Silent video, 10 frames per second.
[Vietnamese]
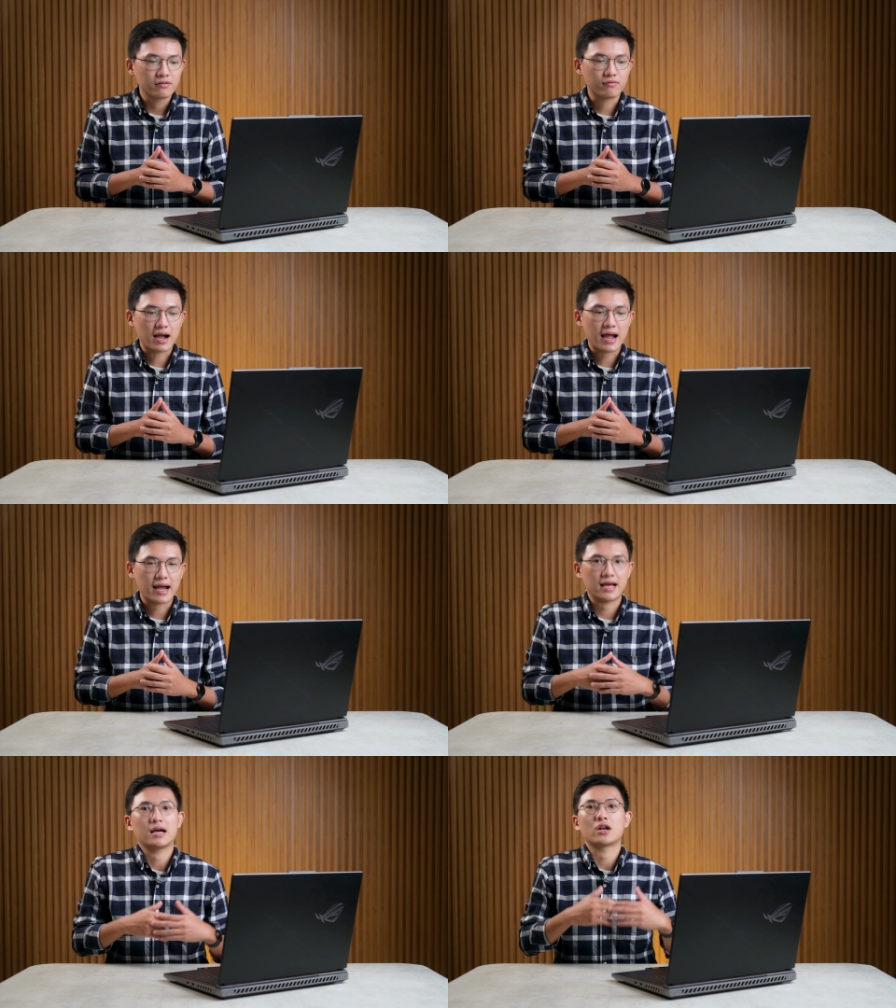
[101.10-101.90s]

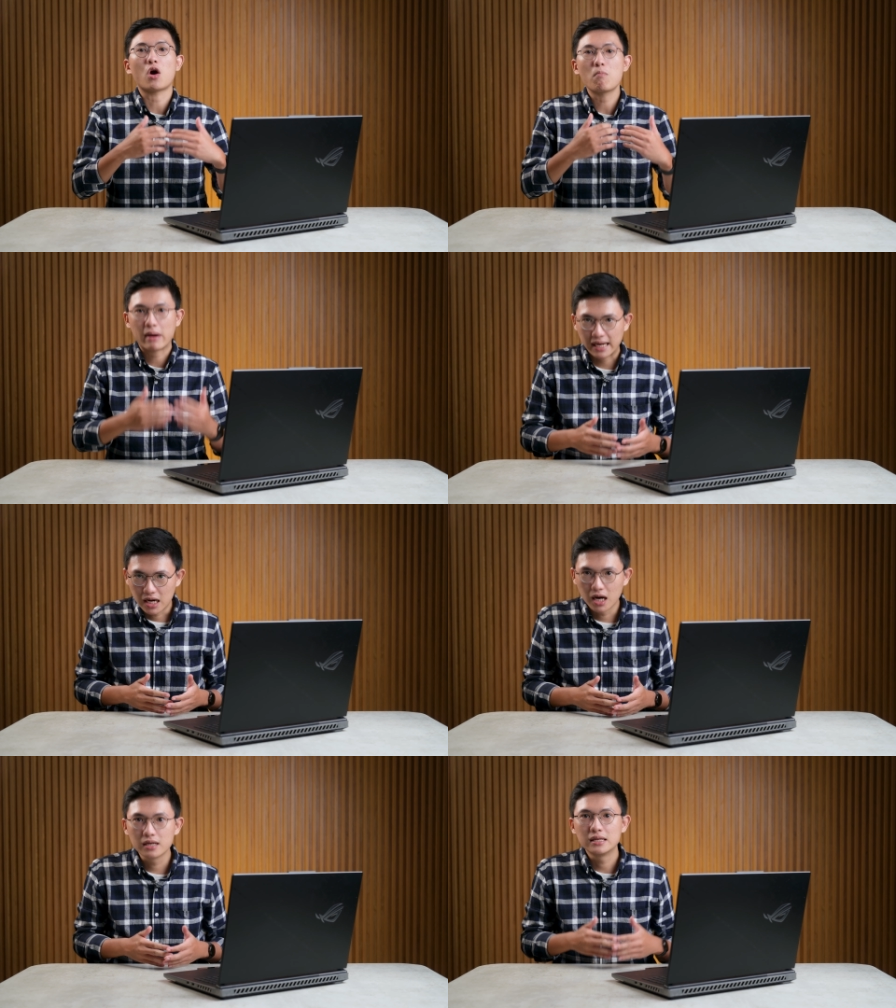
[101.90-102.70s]
và nó mạnh
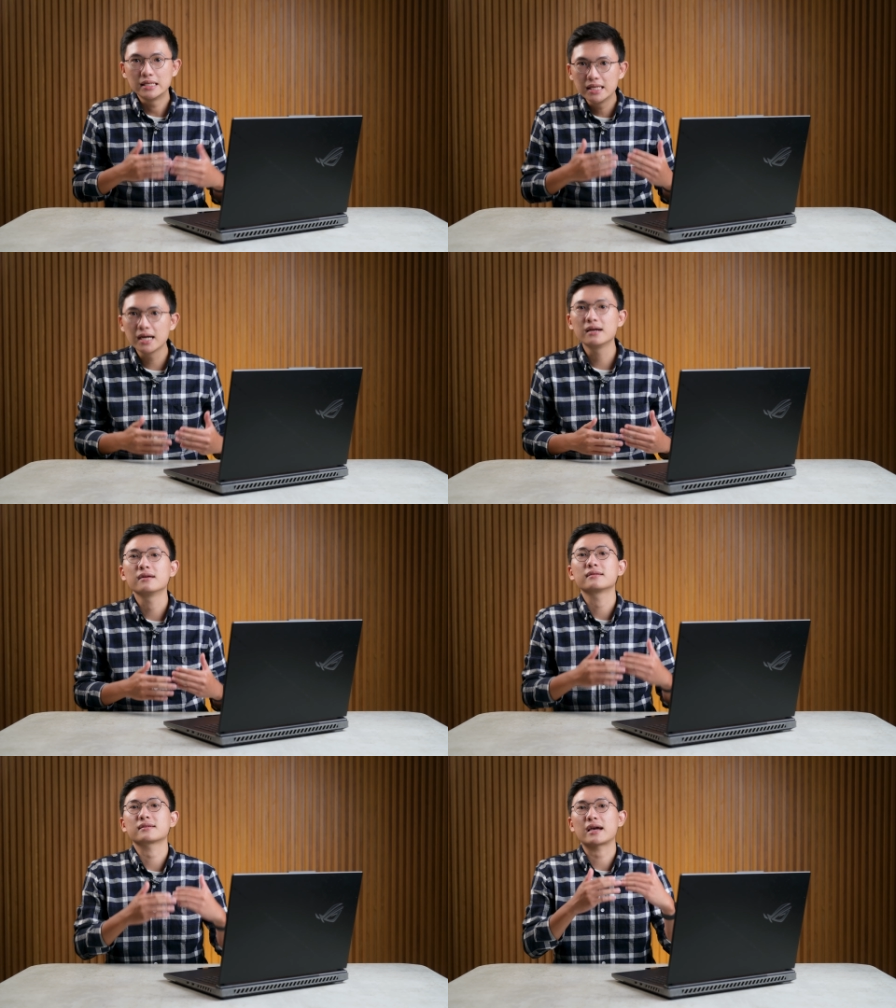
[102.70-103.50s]
hơn nhưng
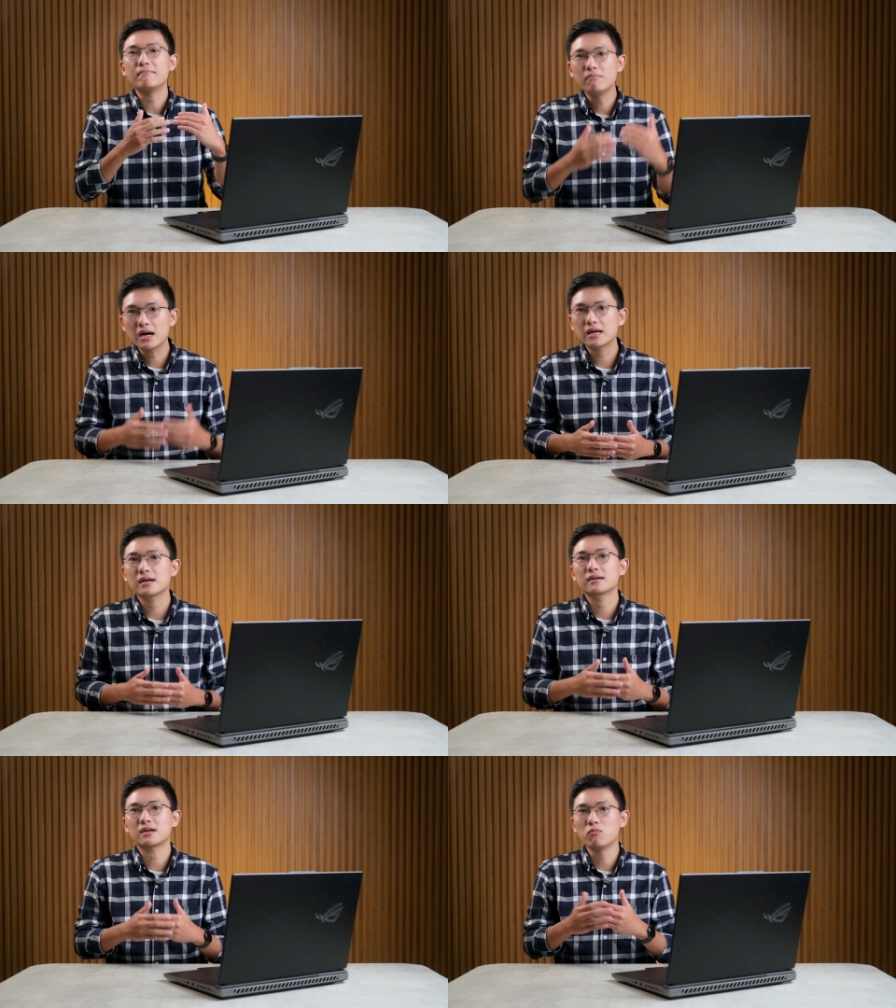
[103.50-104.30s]
cái mức
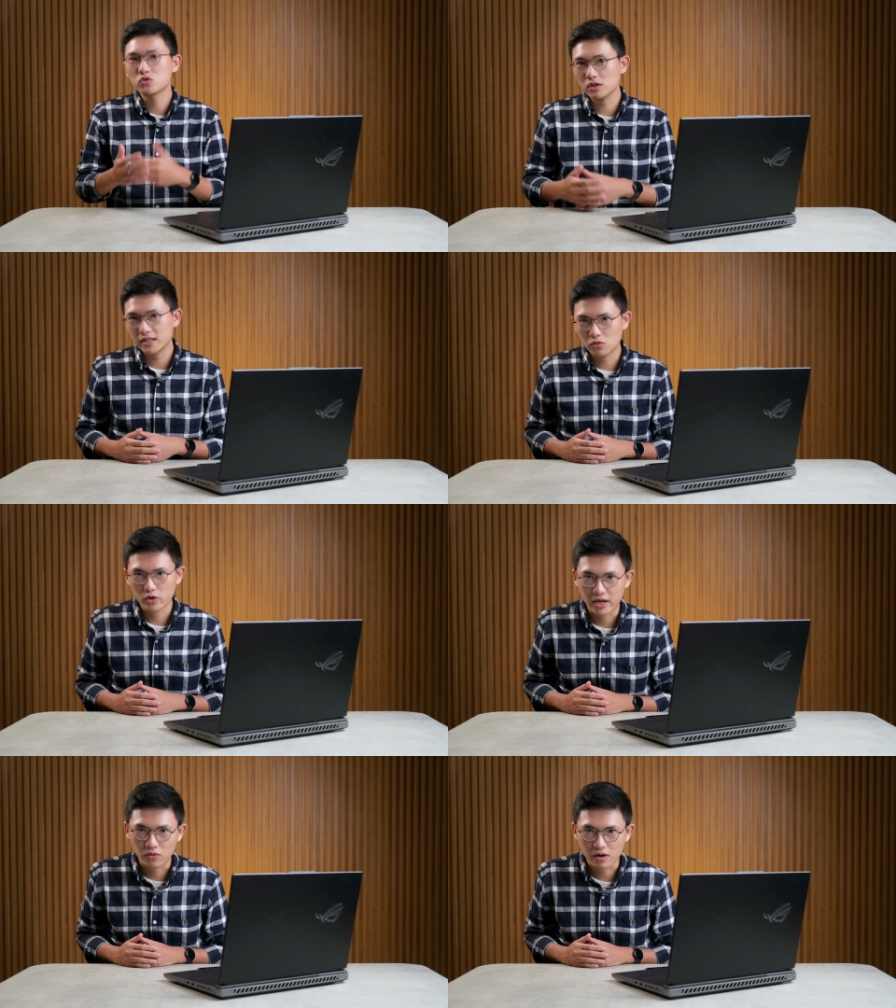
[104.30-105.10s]
công suất tiêu thụ
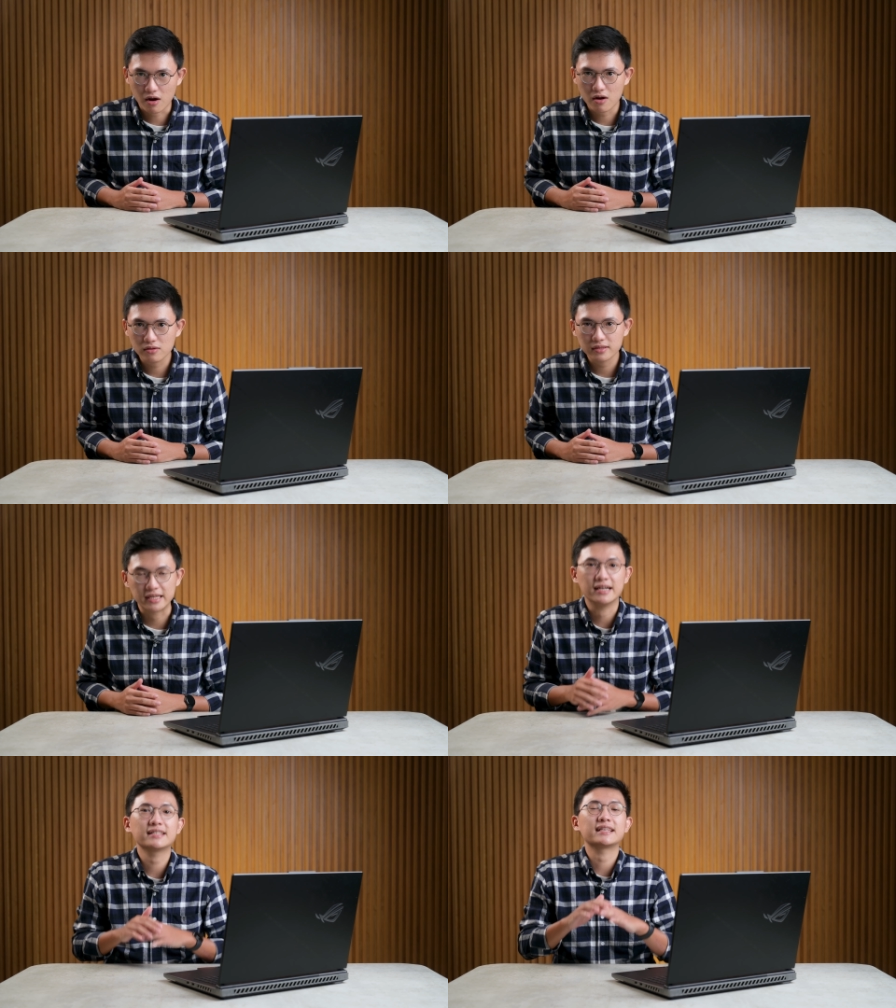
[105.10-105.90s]
điện của nó
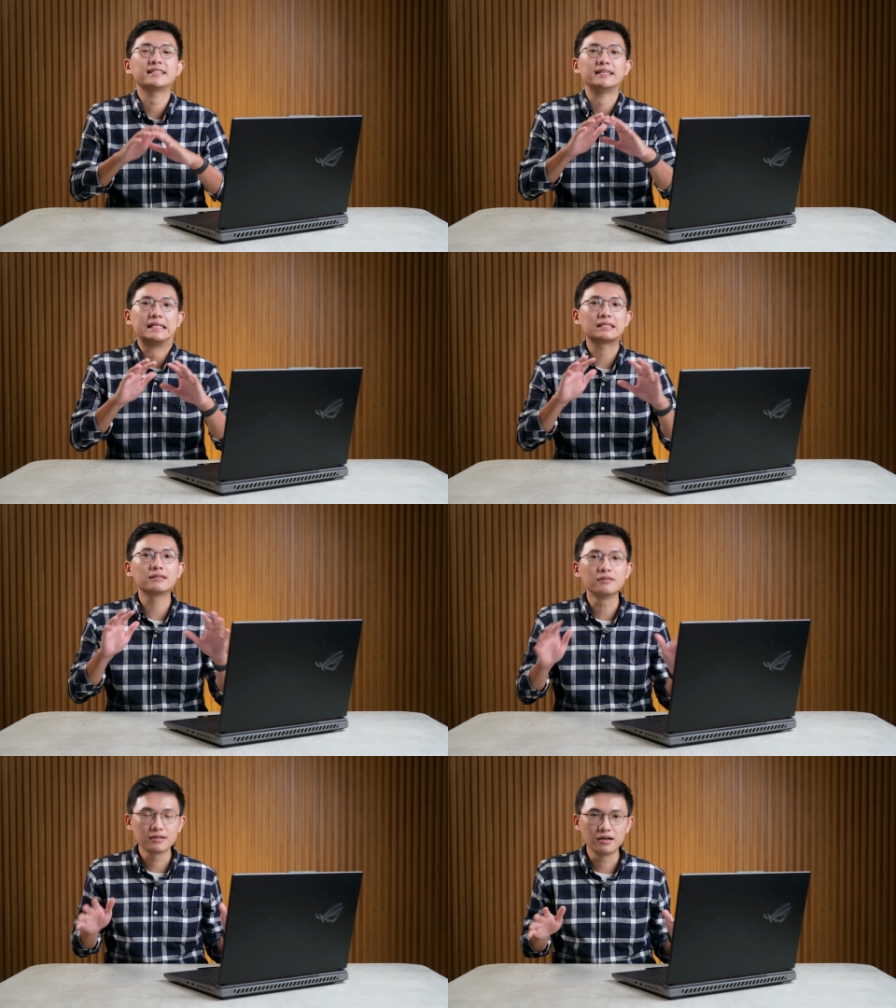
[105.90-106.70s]
thì nó sẽ chỉ tương